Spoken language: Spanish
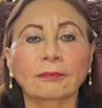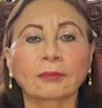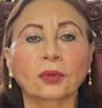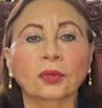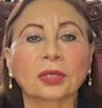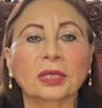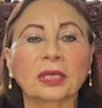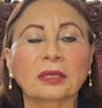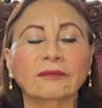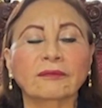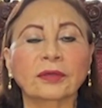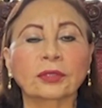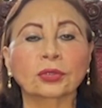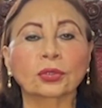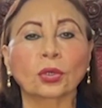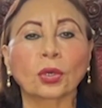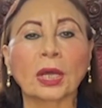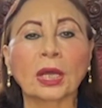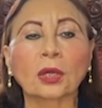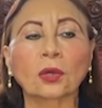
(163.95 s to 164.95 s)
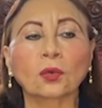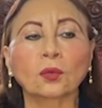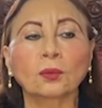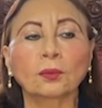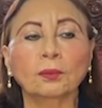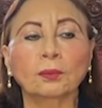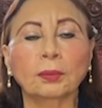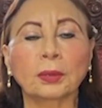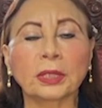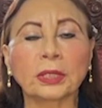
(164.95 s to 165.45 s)
porque el feto ha
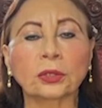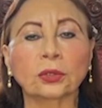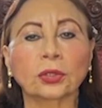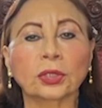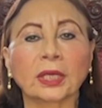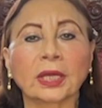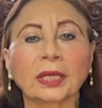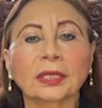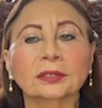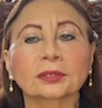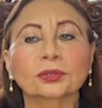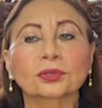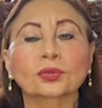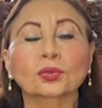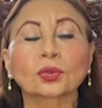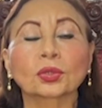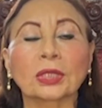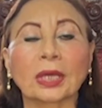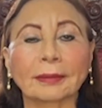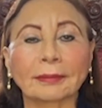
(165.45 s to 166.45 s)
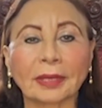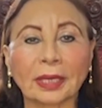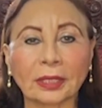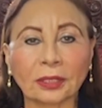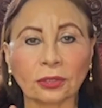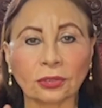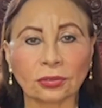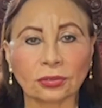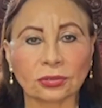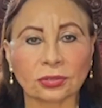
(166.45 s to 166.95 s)
cumplido ya su
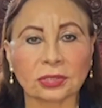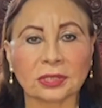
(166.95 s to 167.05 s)
tamaño,